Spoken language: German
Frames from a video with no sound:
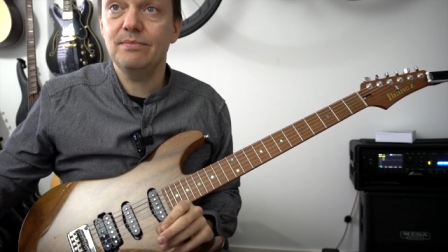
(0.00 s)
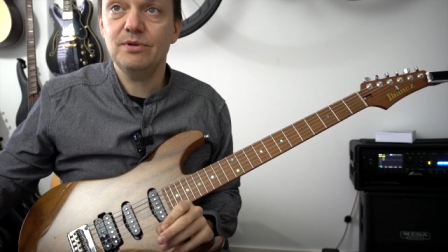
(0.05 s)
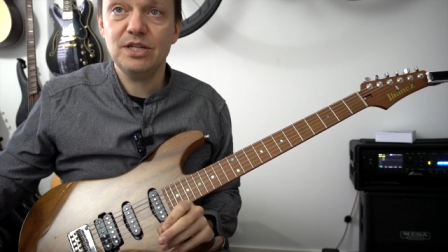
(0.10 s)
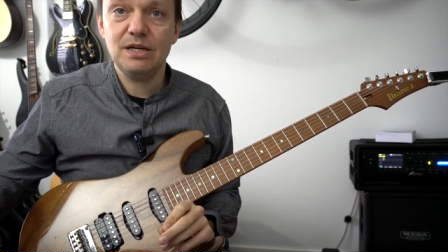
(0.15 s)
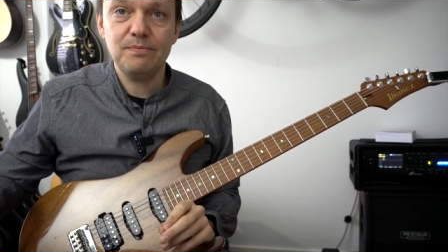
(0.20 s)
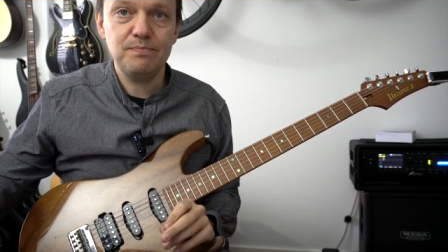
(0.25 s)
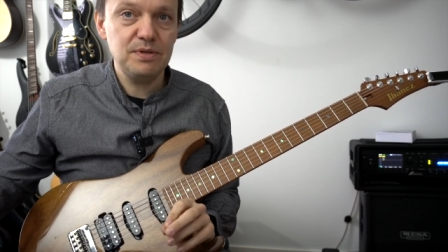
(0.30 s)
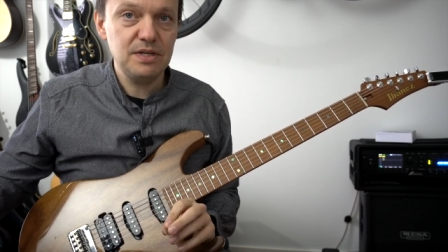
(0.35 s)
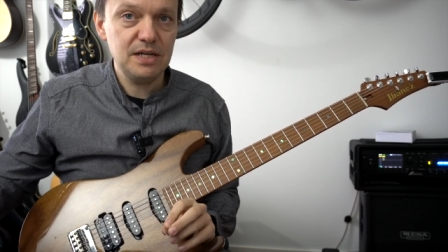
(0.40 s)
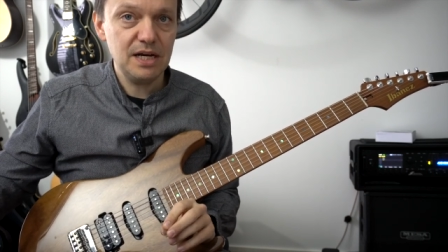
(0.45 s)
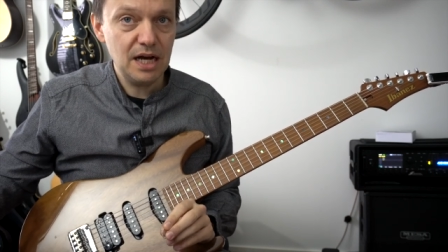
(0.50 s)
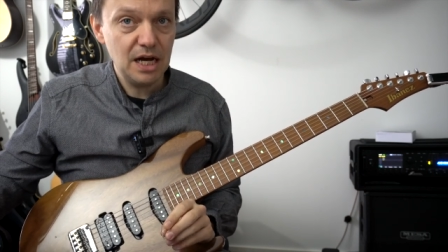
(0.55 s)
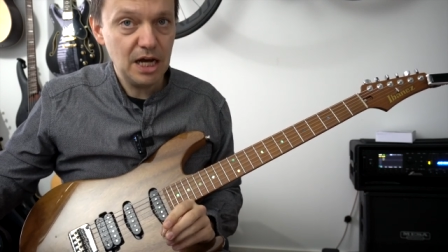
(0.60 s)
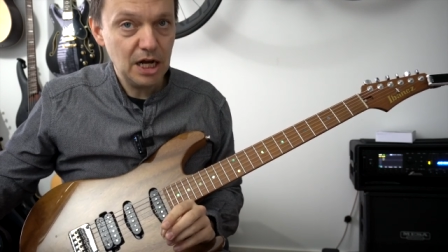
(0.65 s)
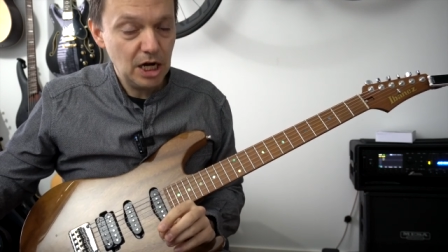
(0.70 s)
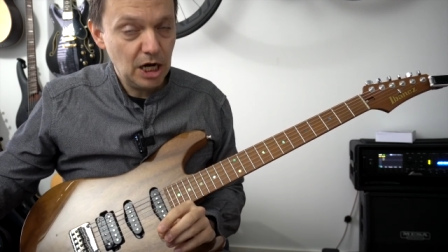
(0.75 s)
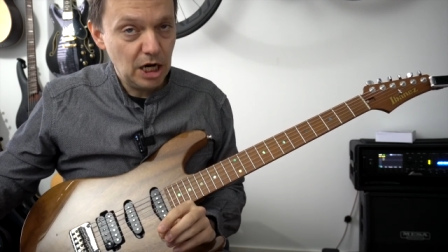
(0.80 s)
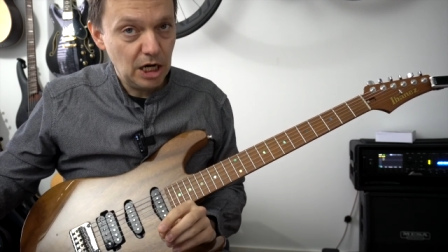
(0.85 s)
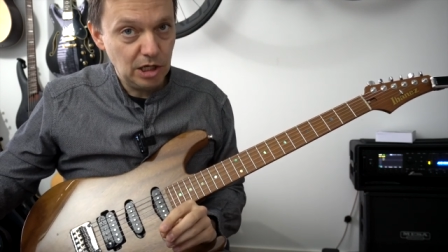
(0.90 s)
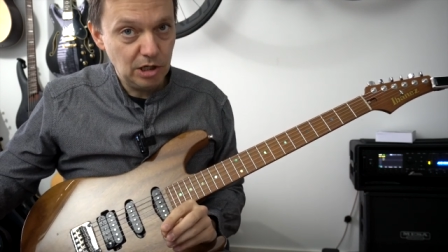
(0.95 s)
Ich habe hier
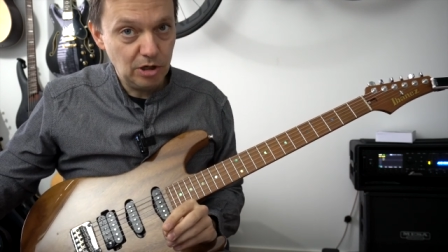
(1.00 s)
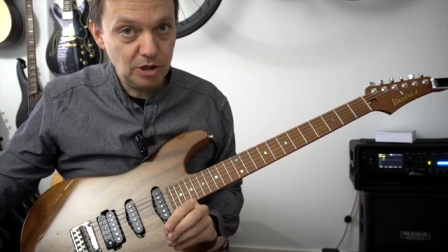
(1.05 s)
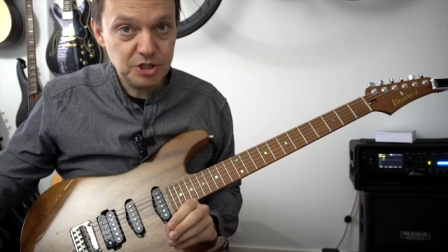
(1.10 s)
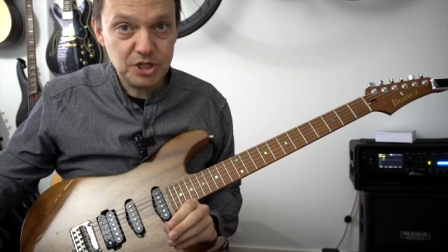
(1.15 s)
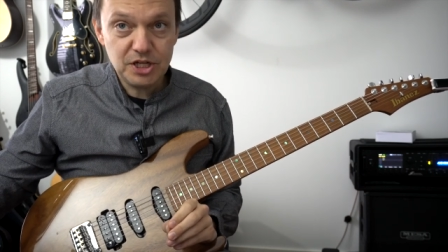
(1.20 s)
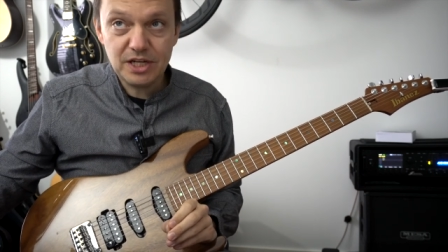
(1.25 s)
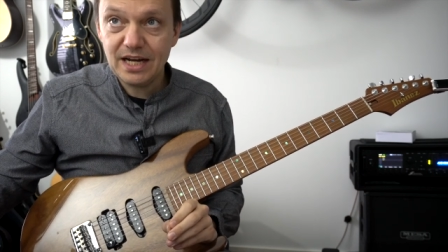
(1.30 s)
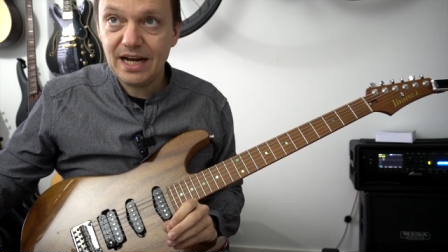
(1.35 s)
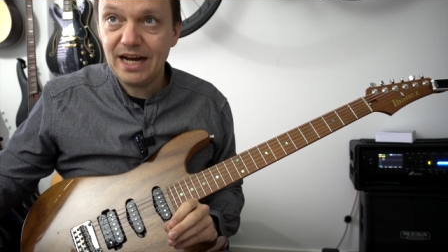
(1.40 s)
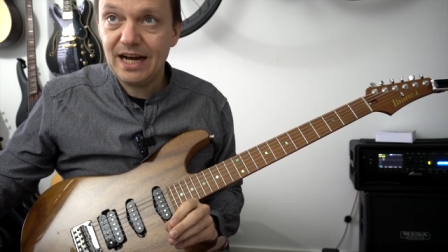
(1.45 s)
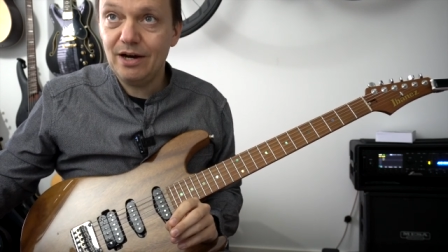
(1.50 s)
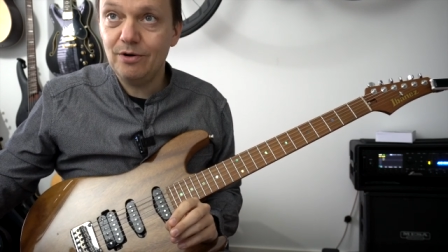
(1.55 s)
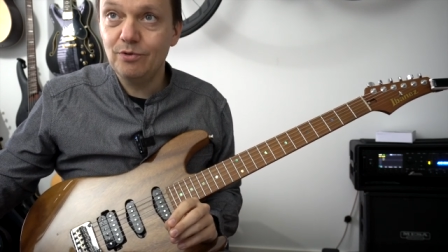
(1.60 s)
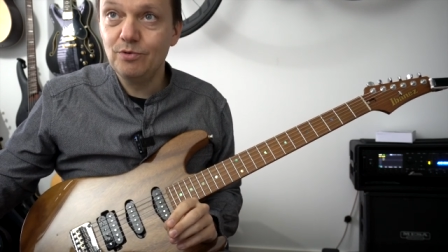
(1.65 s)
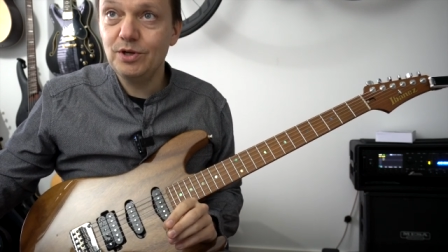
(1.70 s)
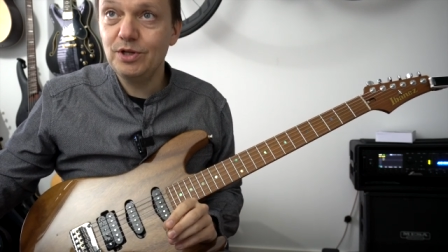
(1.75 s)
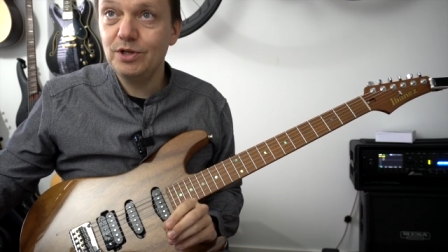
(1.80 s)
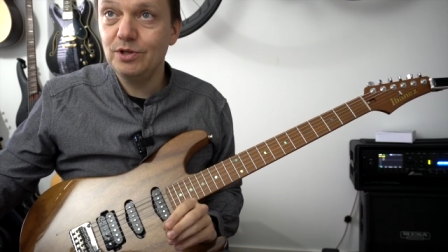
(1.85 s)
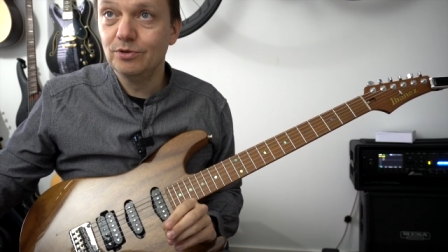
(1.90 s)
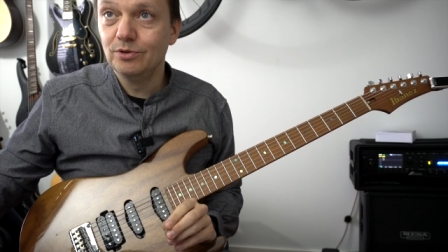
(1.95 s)
Logic
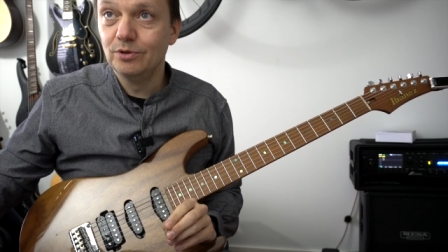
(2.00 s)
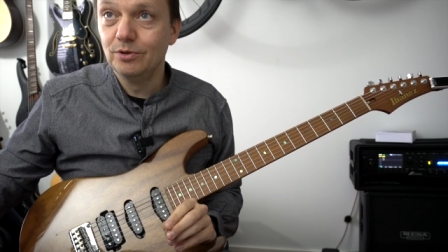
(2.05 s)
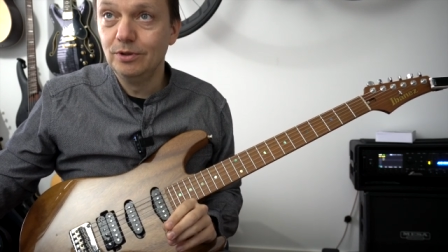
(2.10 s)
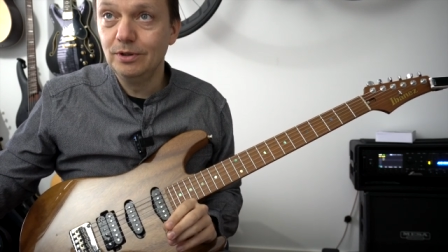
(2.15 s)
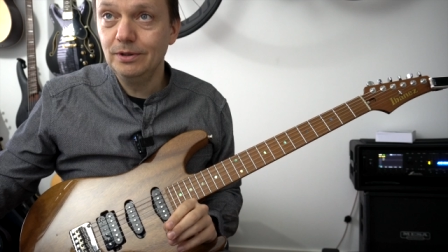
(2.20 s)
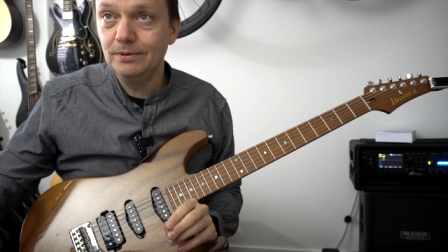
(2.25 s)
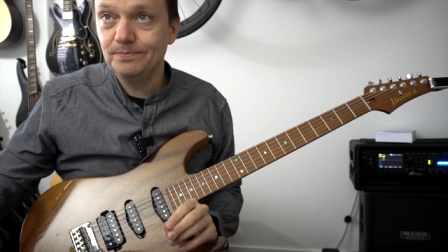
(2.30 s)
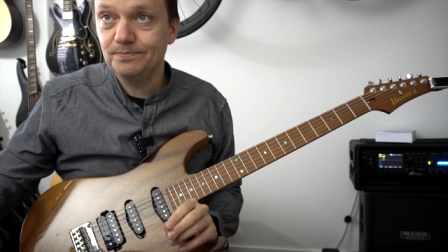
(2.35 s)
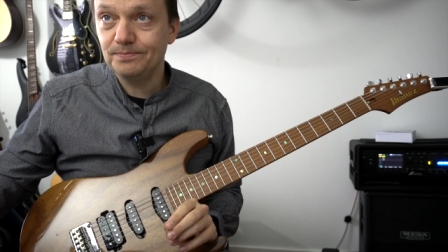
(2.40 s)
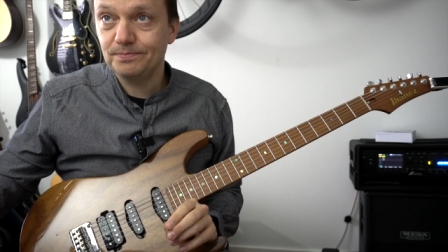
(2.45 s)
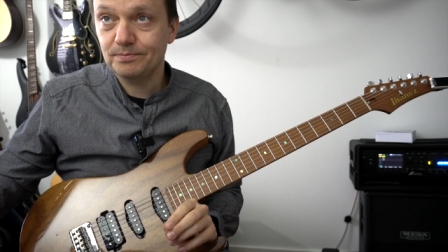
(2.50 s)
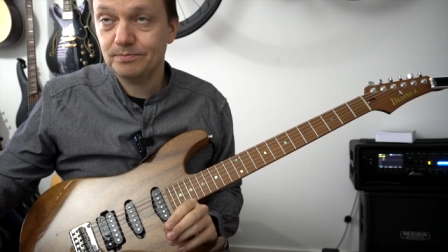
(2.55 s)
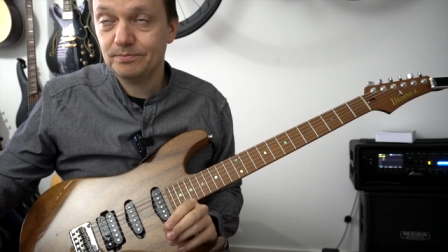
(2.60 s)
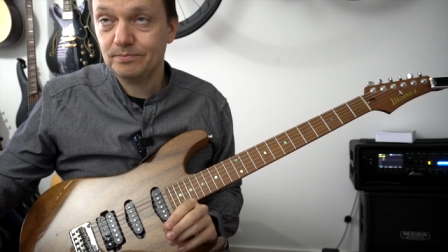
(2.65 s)
Audio